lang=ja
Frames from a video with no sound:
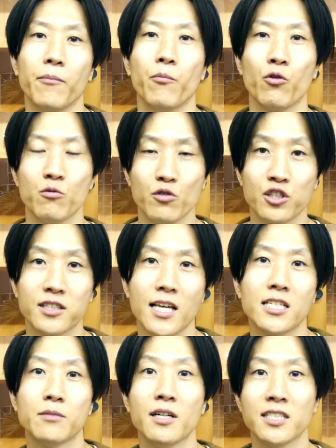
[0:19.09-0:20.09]
僕も出
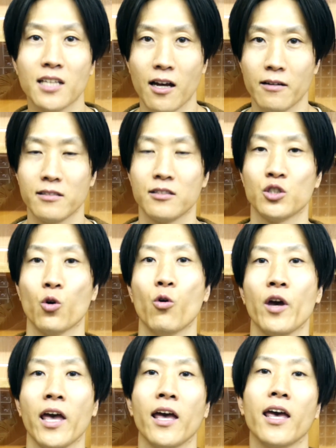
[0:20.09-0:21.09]
演しました
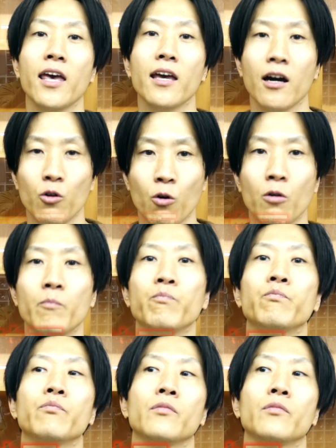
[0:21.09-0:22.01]
長編映画の